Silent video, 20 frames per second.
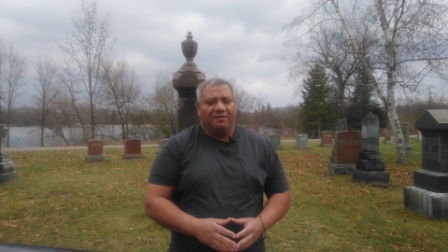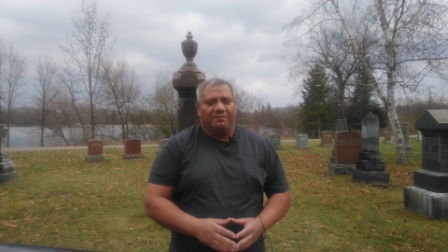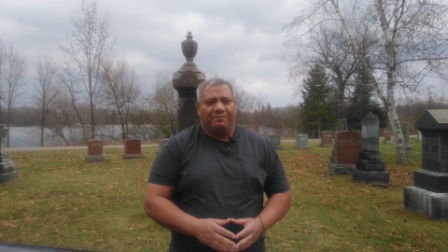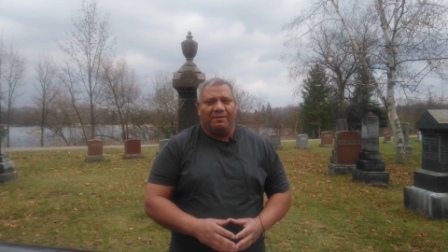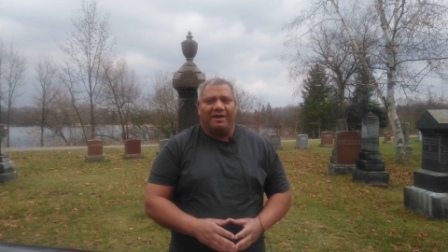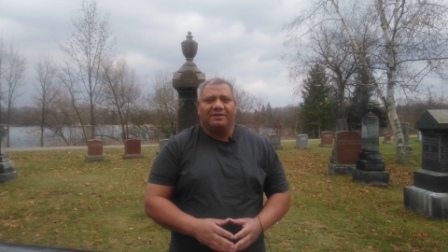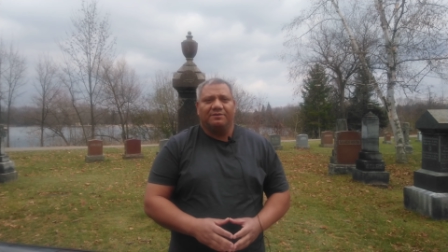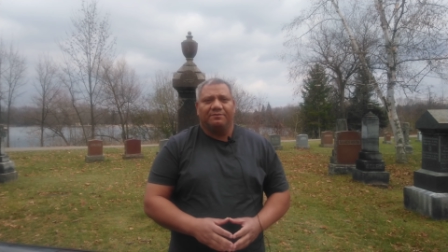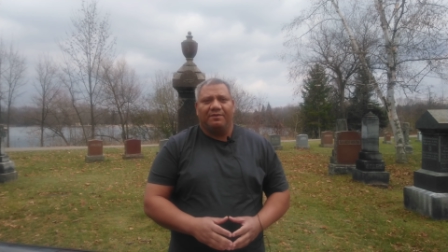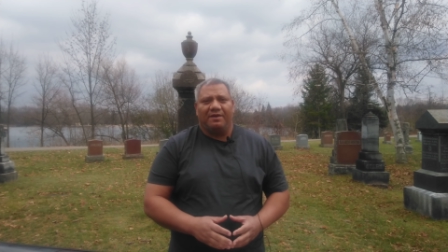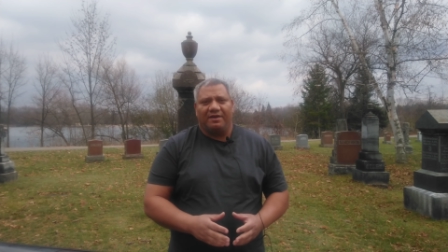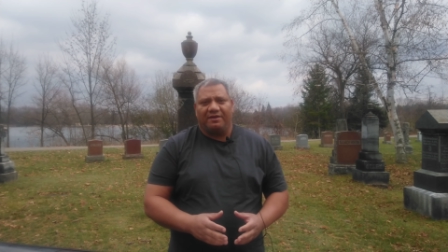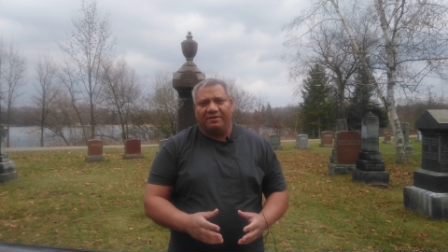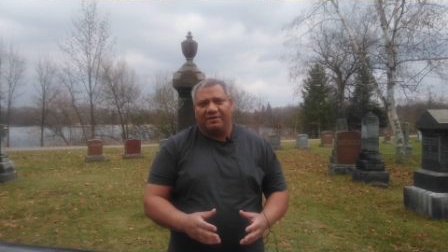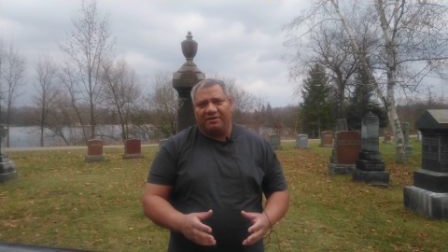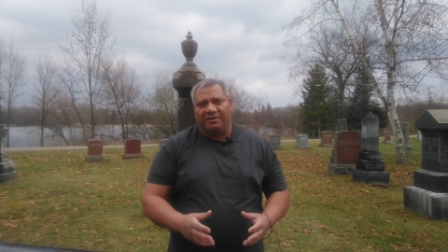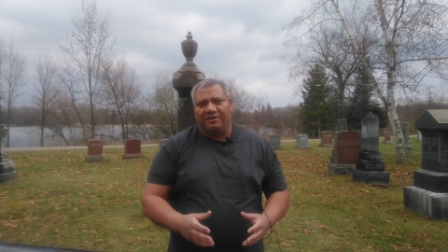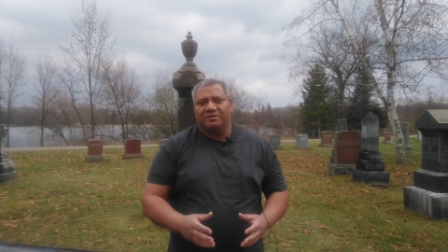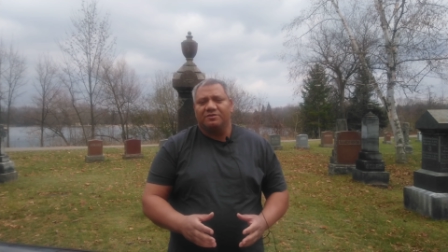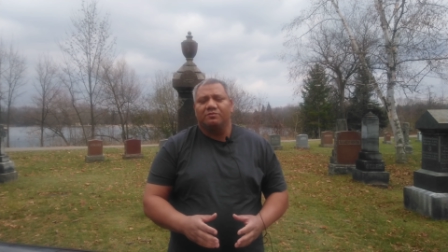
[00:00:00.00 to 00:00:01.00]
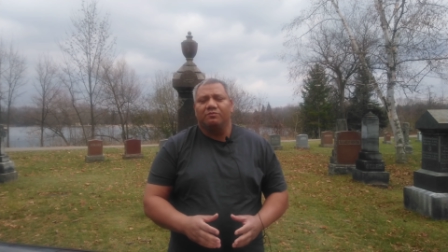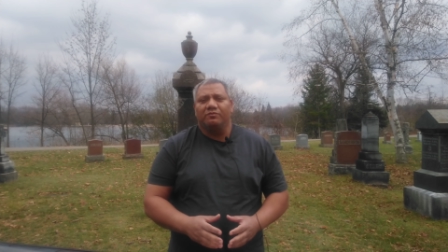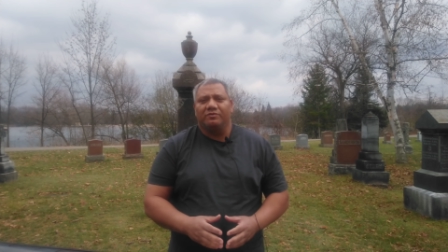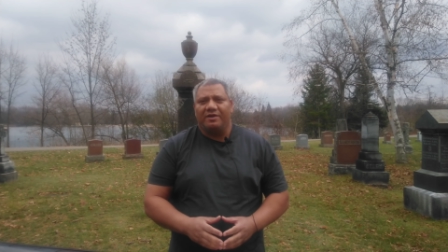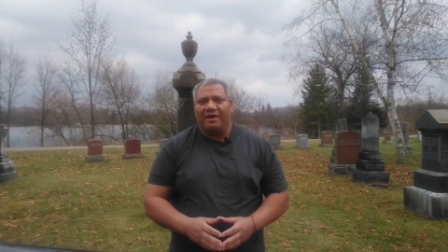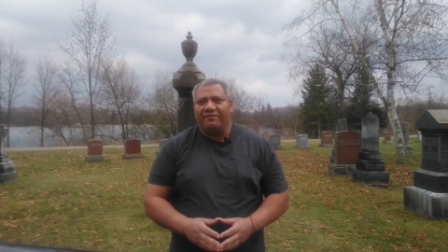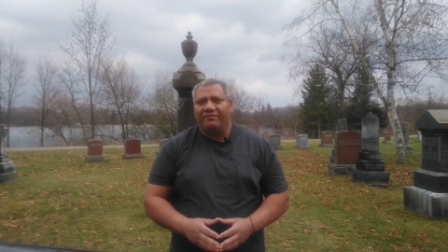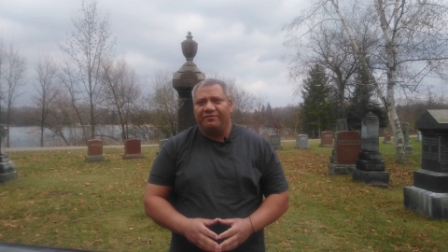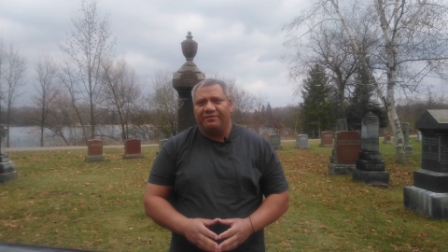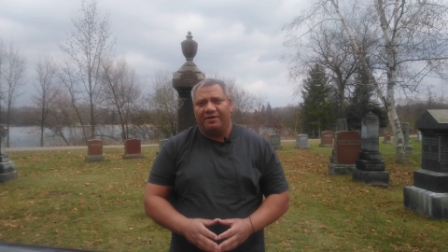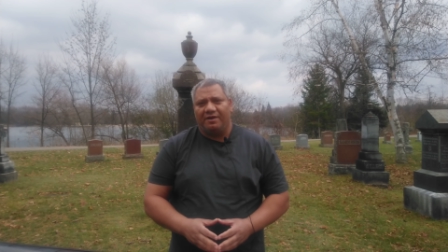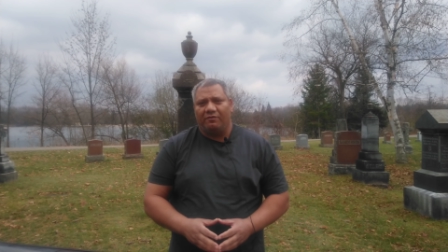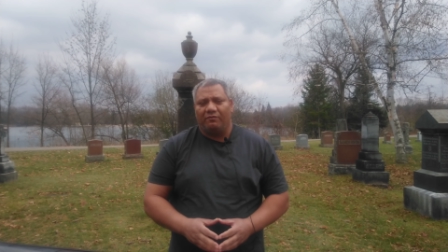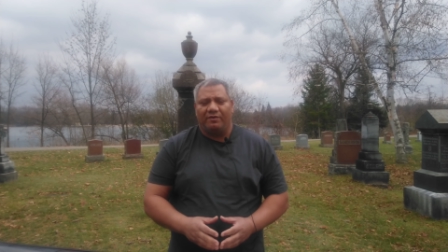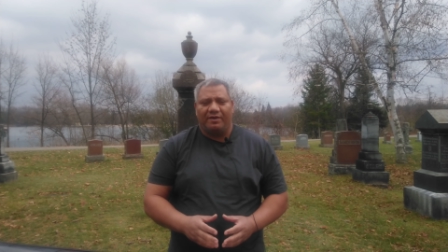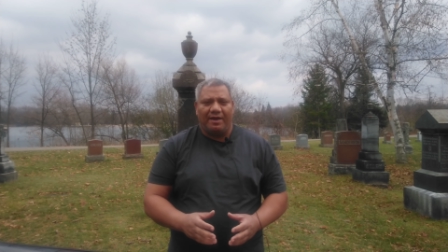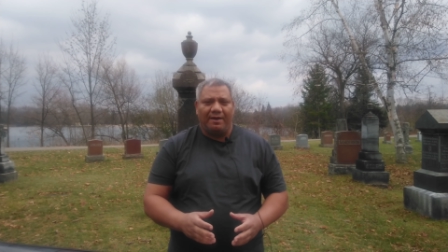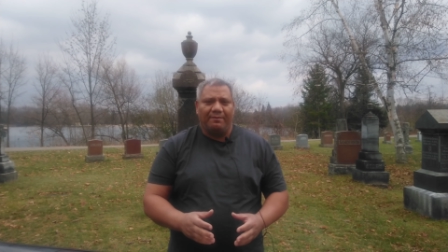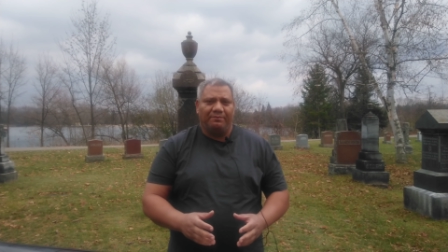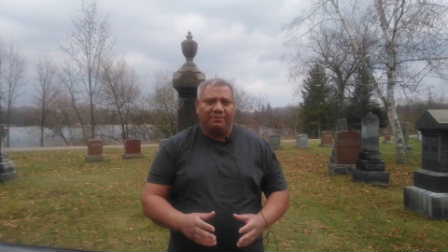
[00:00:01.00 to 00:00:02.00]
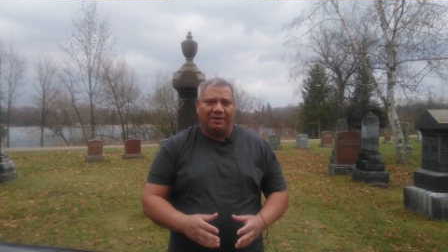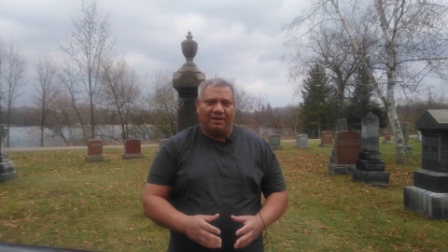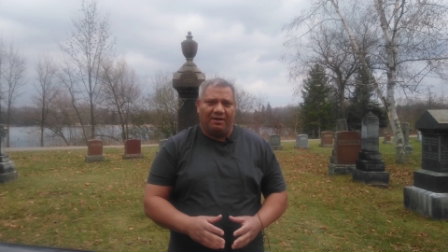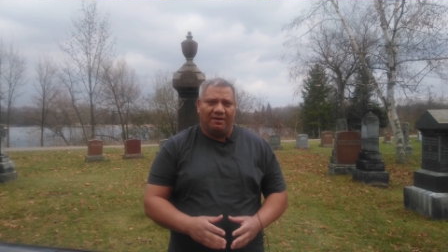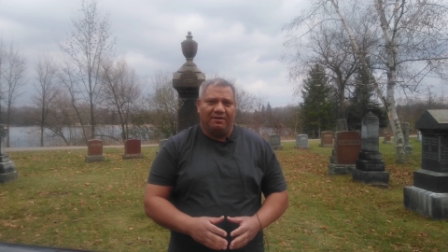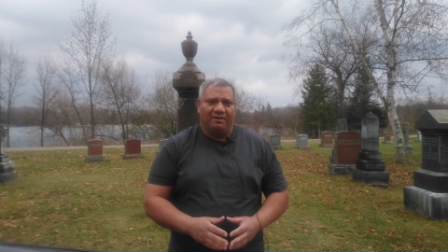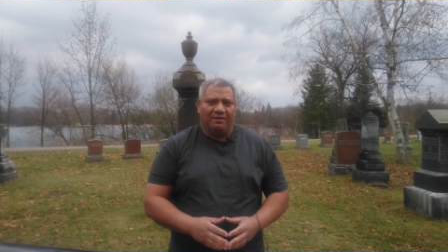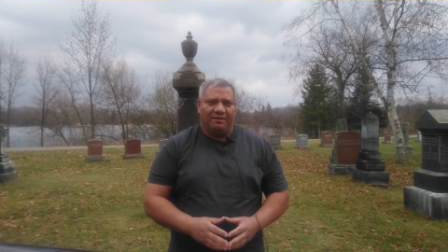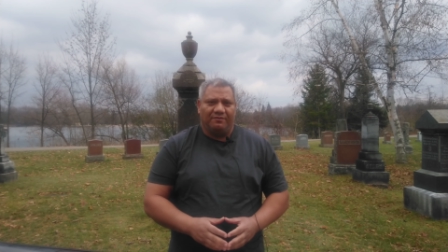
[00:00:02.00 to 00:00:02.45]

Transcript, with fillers: بعد ما جسمه يفنى ويبلى